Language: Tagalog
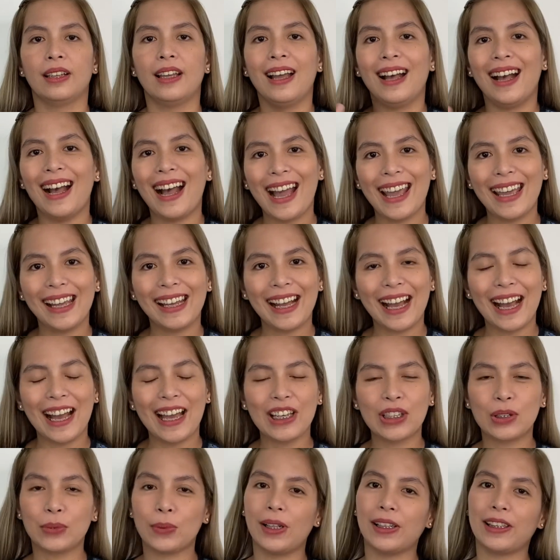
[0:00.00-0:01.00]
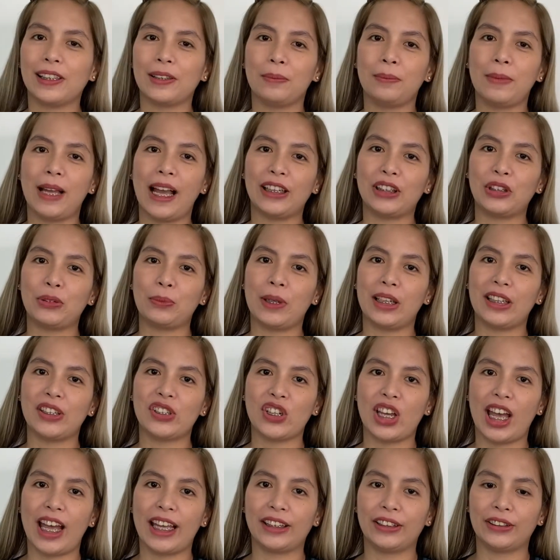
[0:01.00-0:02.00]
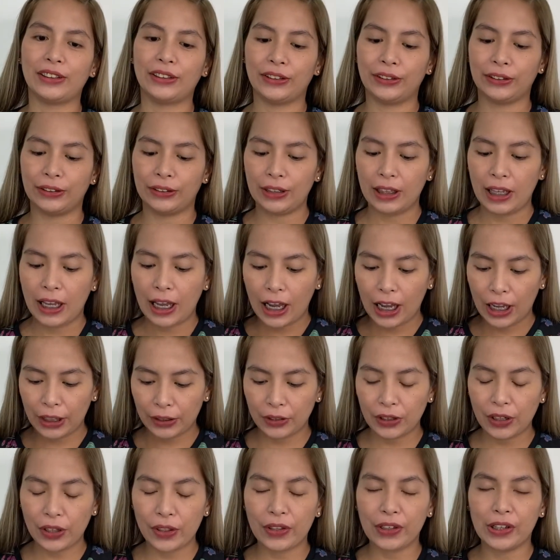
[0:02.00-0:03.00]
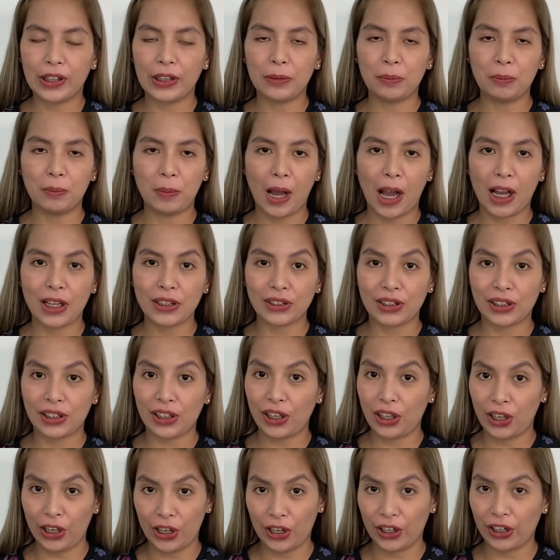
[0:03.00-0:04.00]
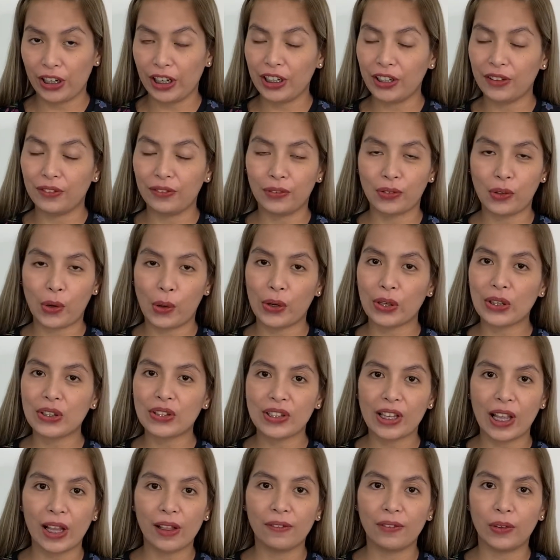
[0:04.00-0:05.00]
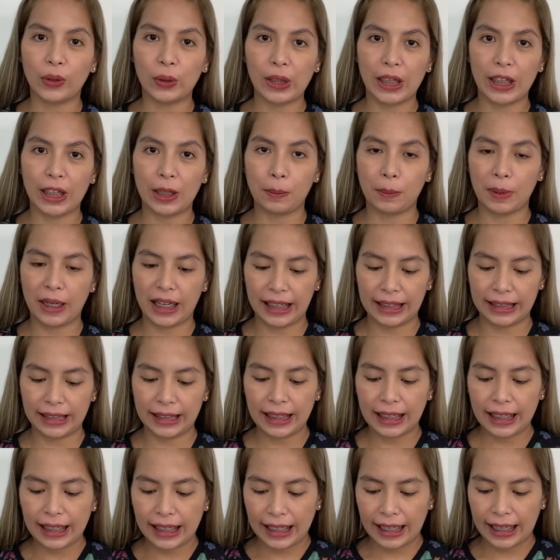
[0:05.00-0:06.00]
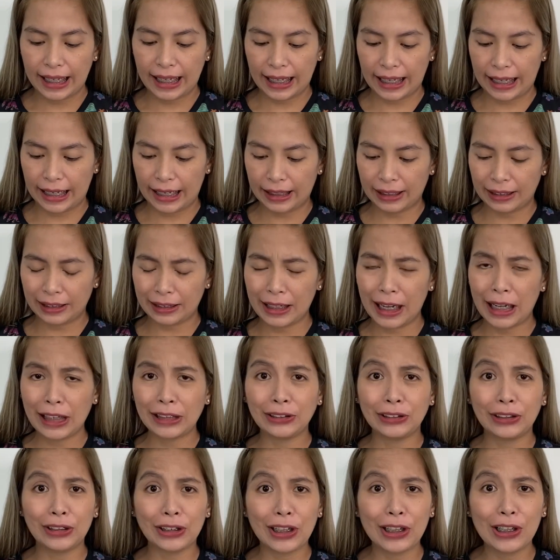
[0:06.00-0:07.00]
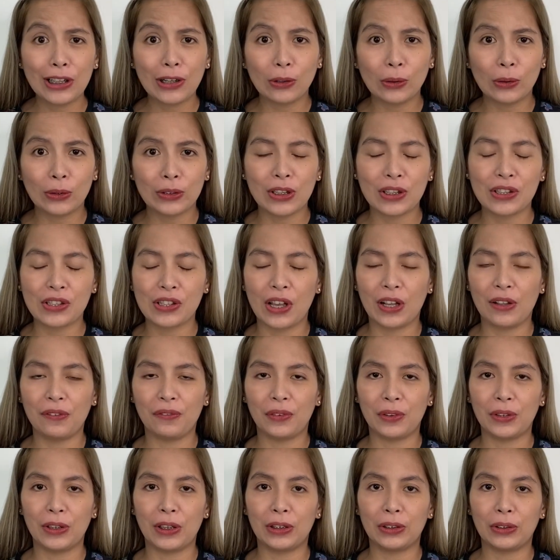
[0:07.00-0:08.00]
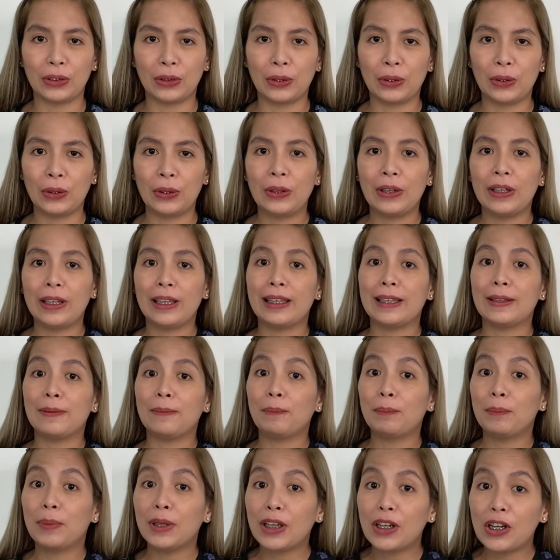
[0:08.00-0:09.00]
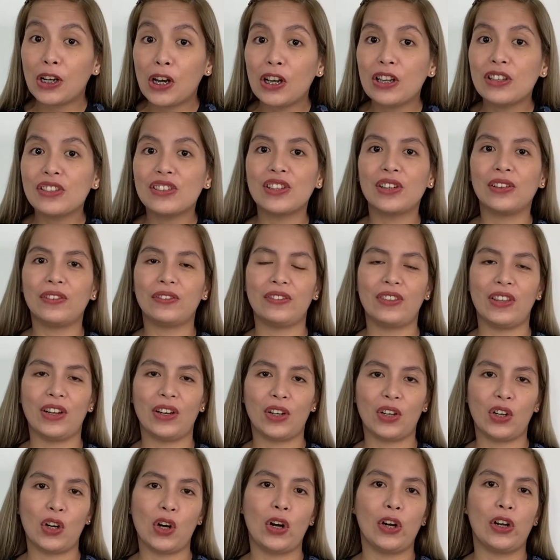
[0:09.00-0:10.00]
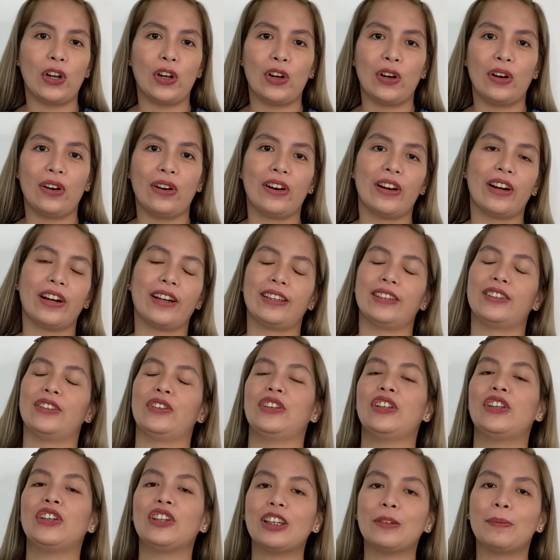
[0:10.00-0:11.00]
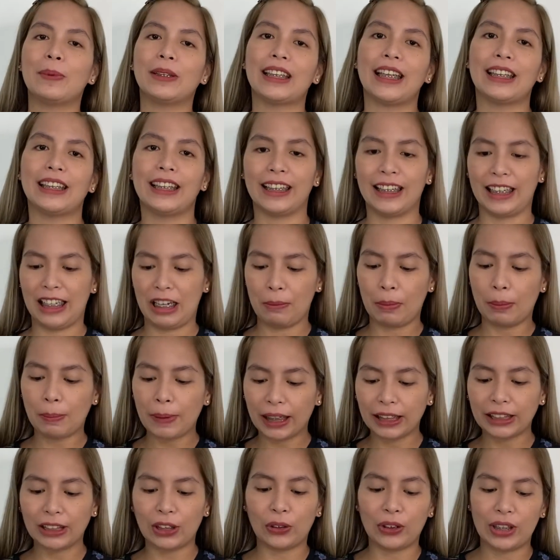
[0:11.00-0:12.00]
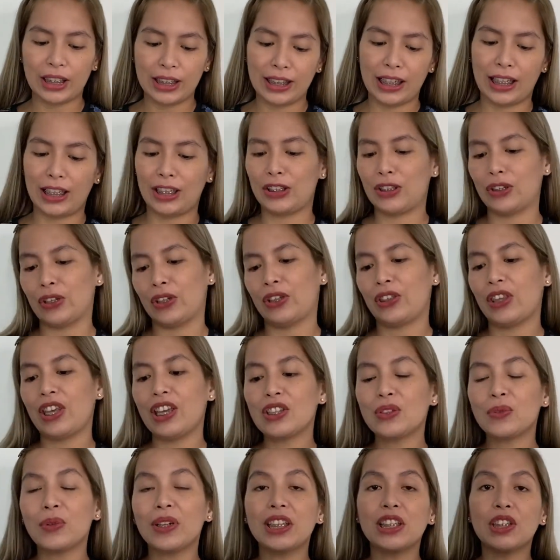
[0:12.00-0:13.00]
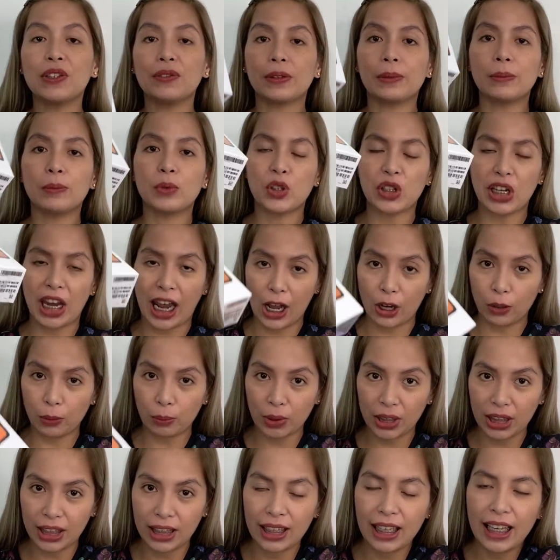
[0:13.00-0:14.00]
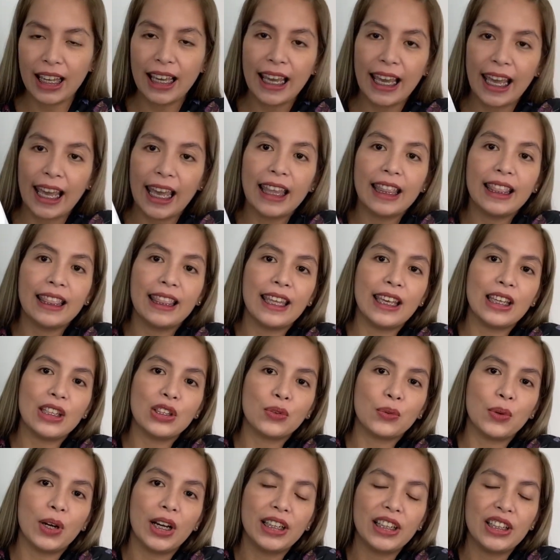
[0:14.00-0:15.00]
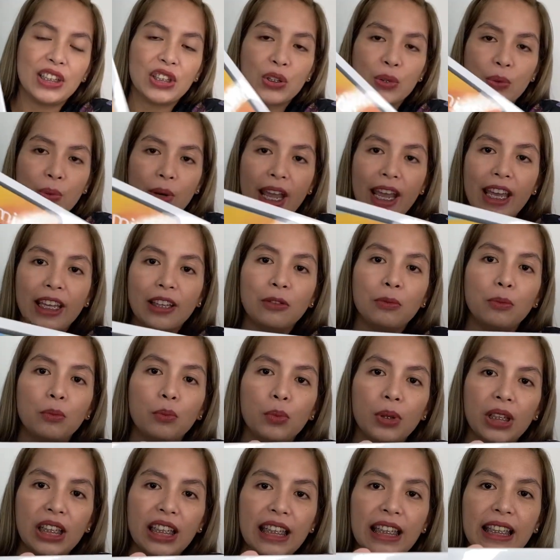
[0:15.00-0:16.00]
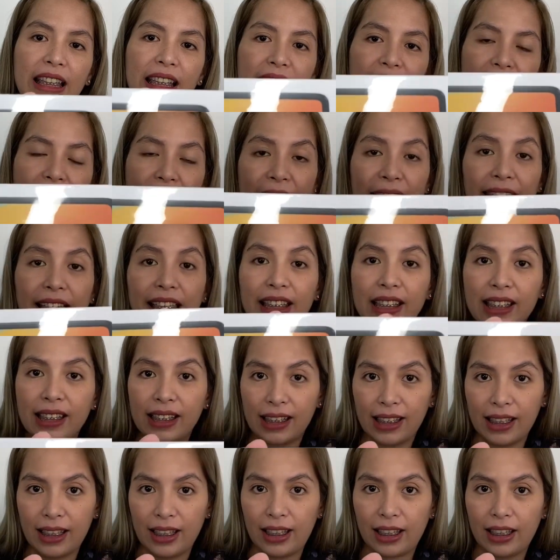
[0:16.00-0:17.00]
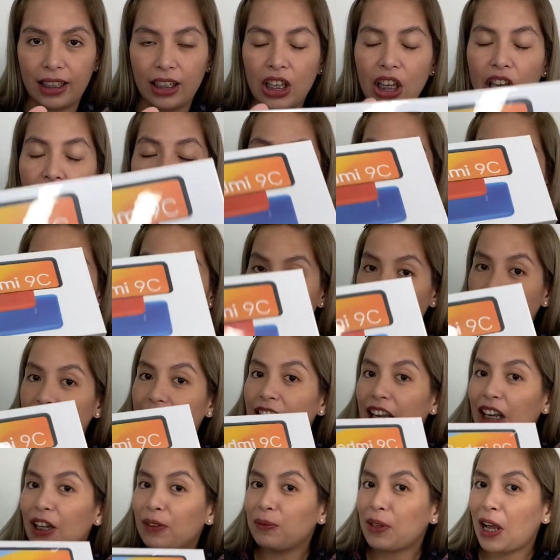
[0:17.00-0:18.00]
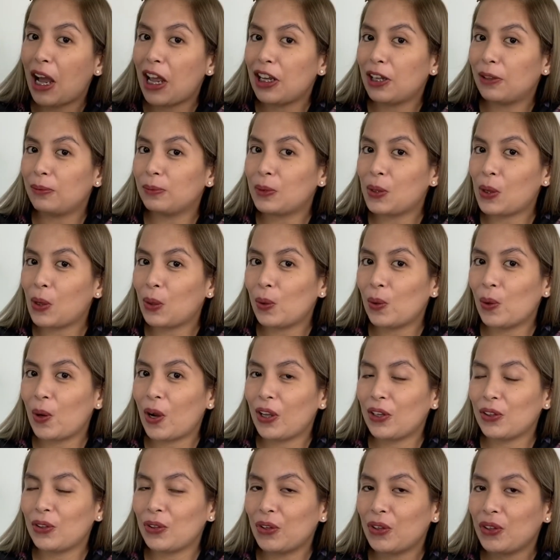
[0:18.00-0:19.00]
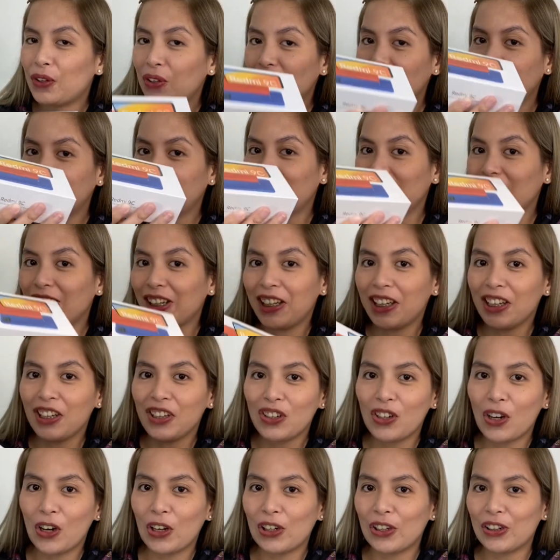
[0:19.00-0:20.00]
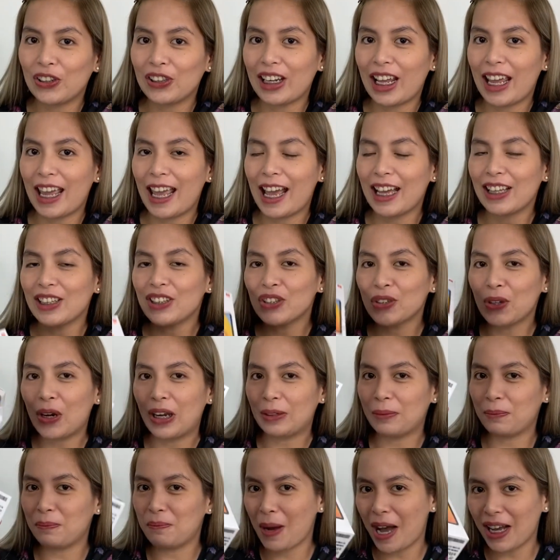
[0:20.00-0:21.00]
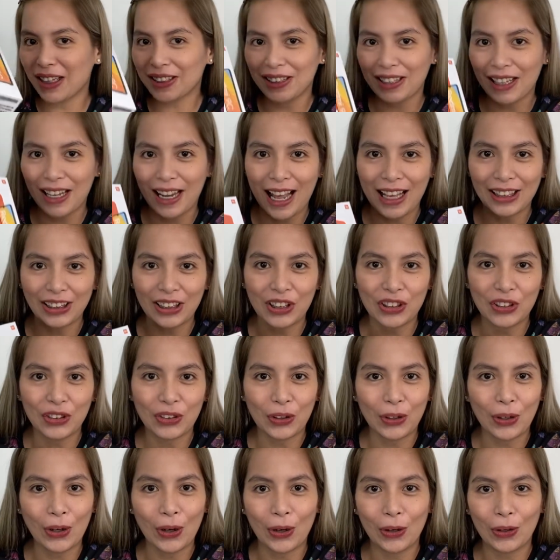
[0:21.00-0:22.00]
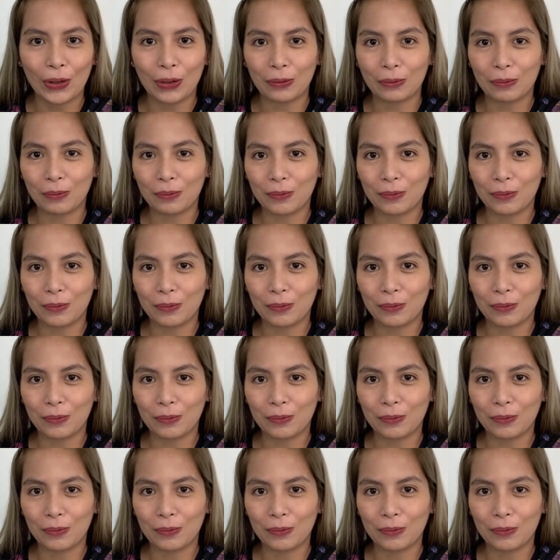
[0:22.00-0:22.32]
Hi guys! Welcome back to my channel. Another unboxing here and of course, cellphone na naman. And na naintrigue ako sa cellphone na to because of the color. So, hindi ko na patatagalin. Pakita ko na sa inyo. This one is from Xiaomi and this one is Redmi 9C. And alam na alam nyo kung ano yung intriguing color na yan. So, unbox na natin to.